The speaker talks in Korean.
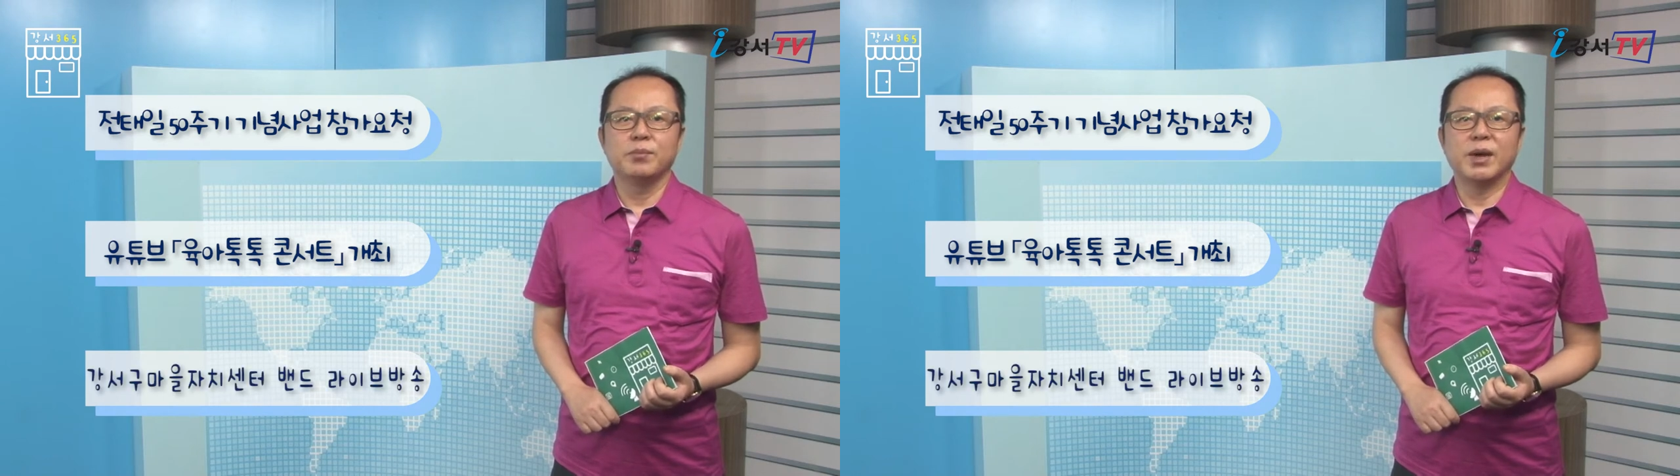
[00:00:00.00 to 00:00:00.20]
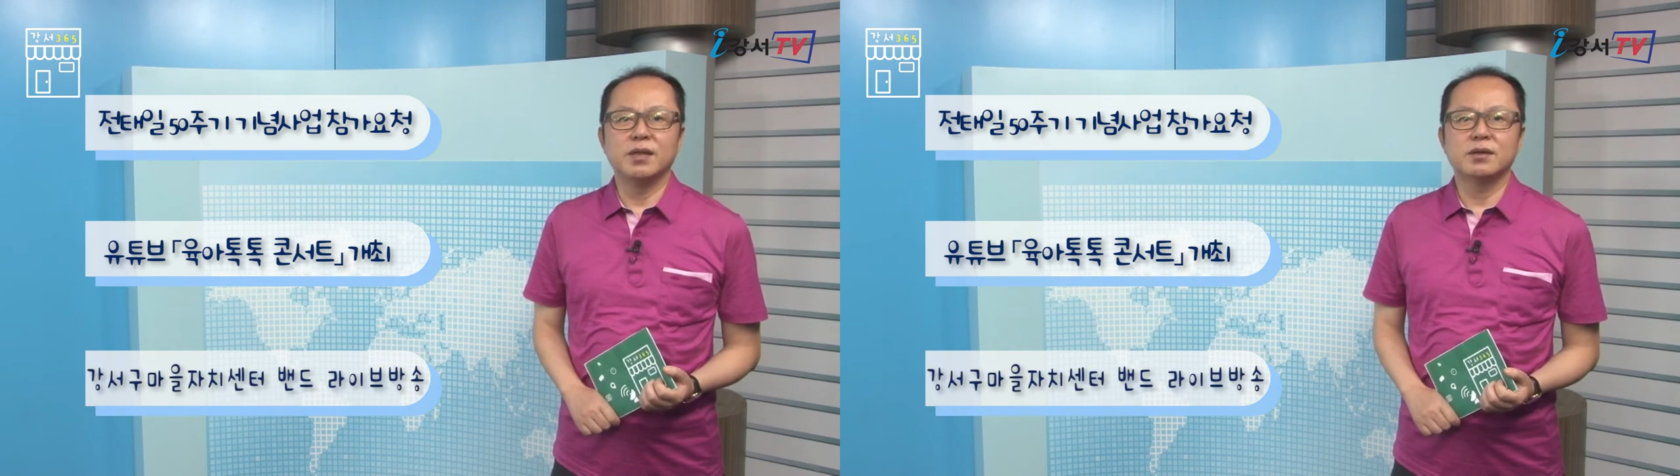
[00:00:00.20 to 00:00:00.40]

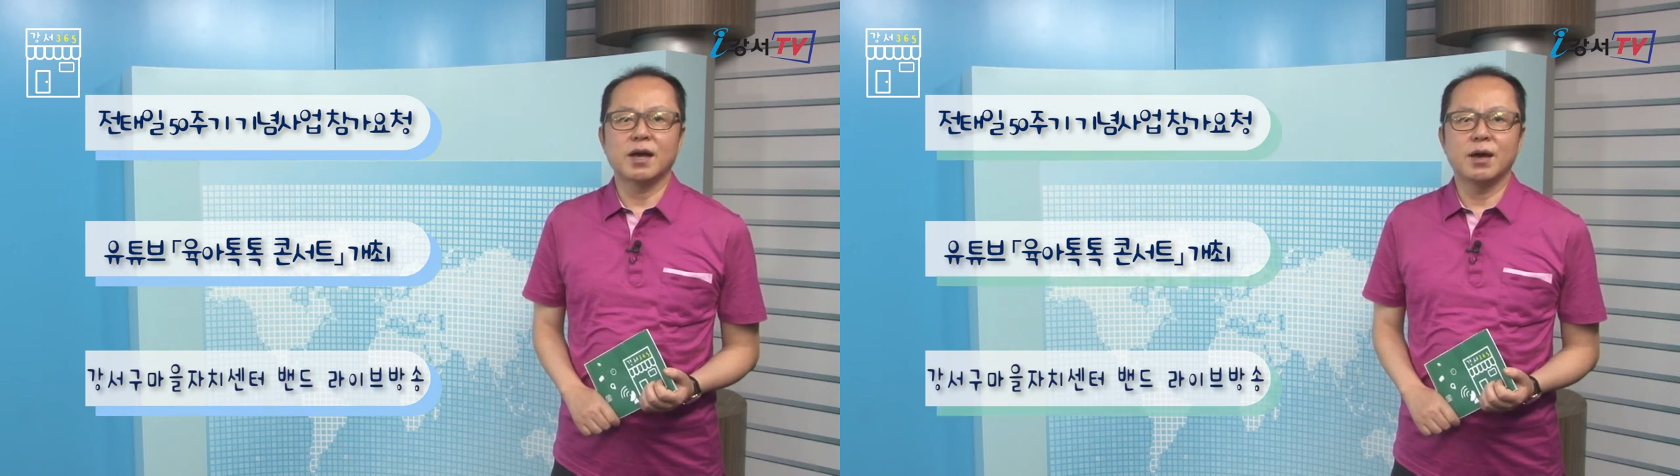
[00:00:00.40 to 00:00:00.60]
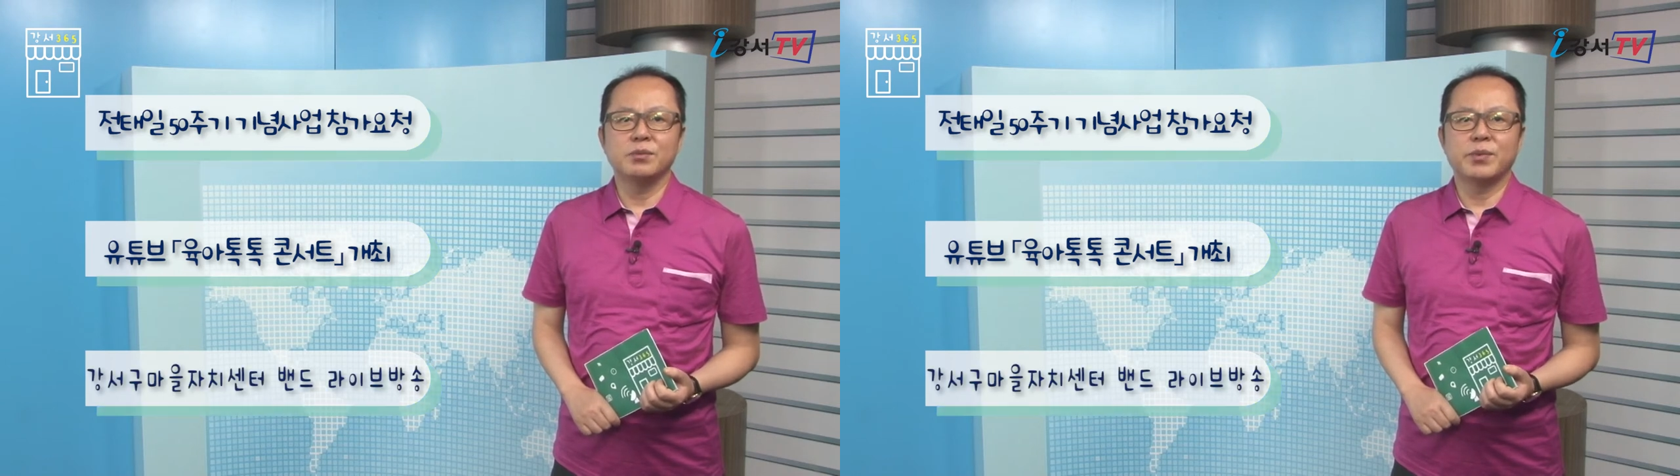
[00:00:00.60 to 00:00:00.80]

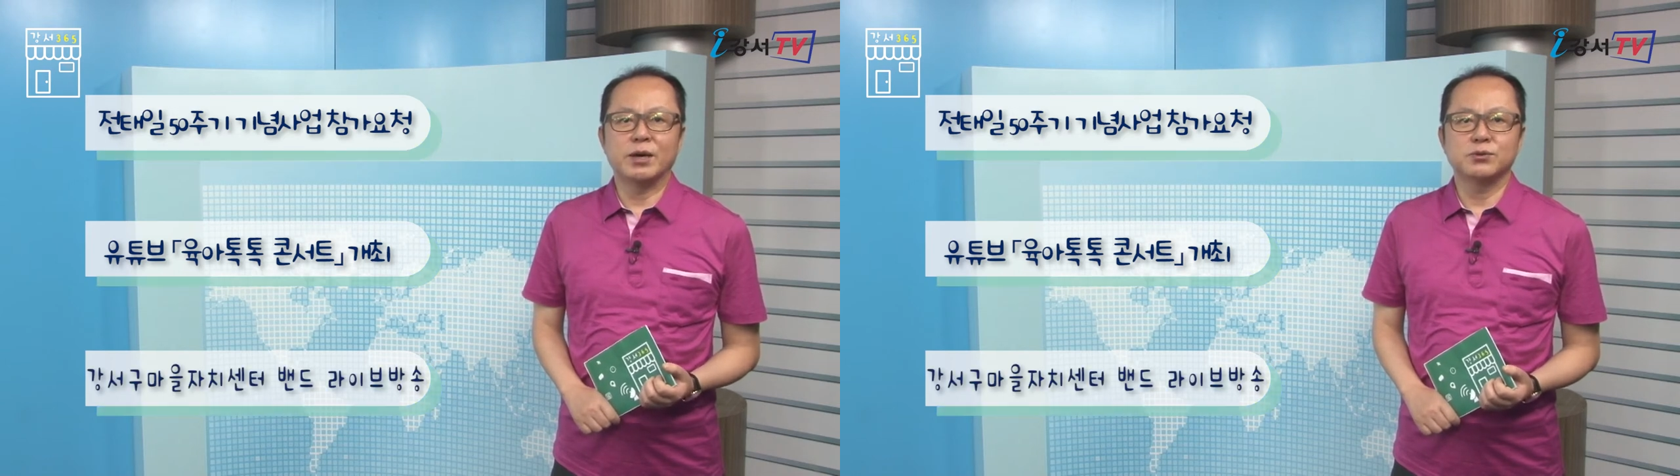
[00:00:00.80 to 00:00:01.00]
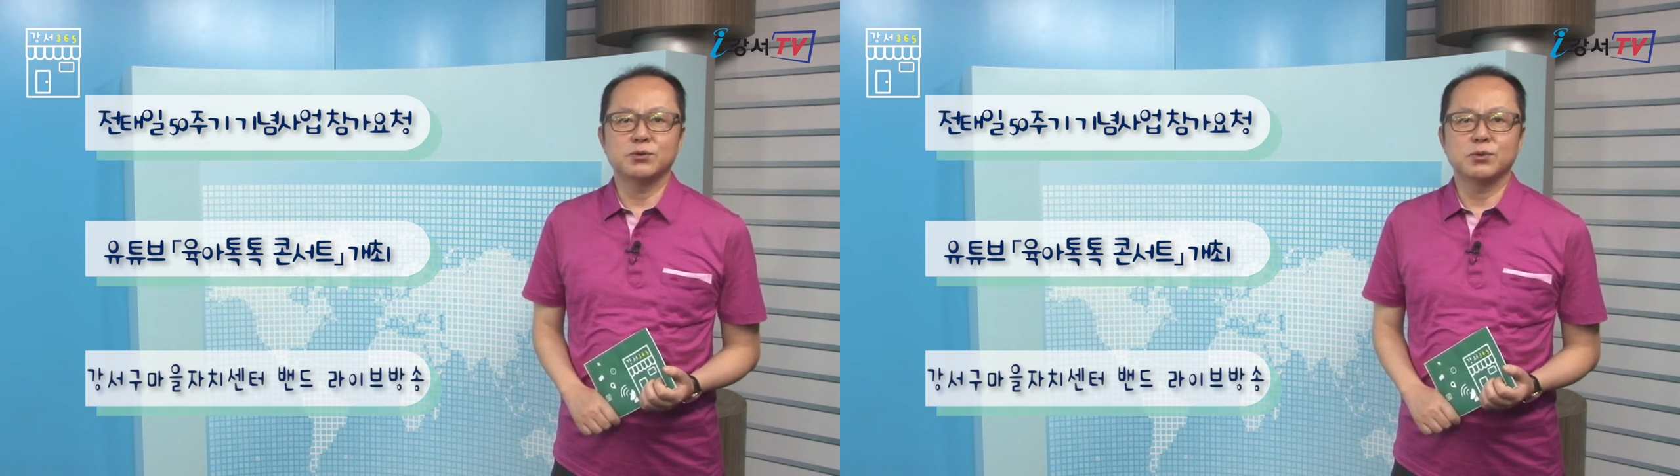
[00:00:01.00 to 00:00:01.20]
밴드라이브 방송